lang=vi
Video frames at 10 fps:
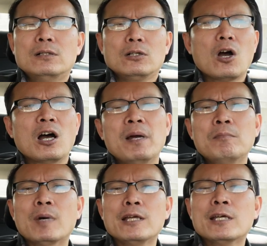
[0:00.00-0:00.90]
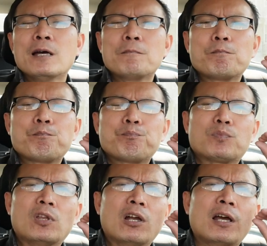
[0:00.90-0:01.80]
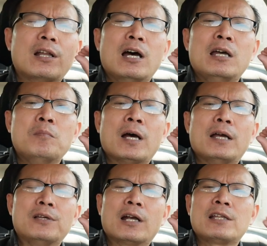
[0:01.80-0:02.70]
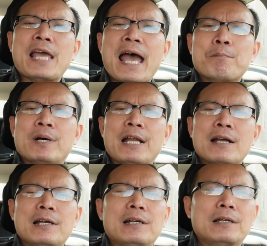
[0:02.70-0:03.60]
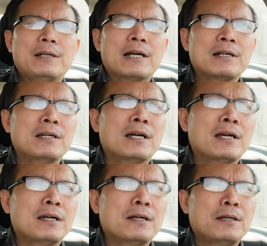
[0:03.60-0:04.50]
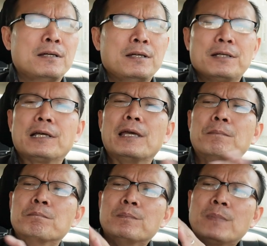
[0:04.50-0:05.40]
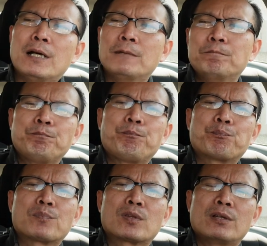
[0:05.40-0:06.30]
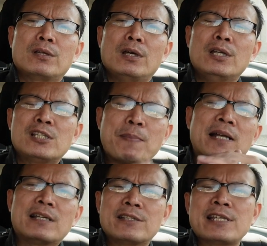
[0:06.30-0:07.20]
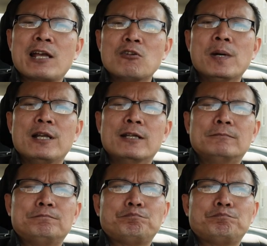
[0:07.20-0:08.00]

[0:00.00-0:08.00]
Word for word: còn ở bên mỹ á những cái nơi mà những cái trạm mà đăng đăng à, kiểm uh, inspection xe của mình đó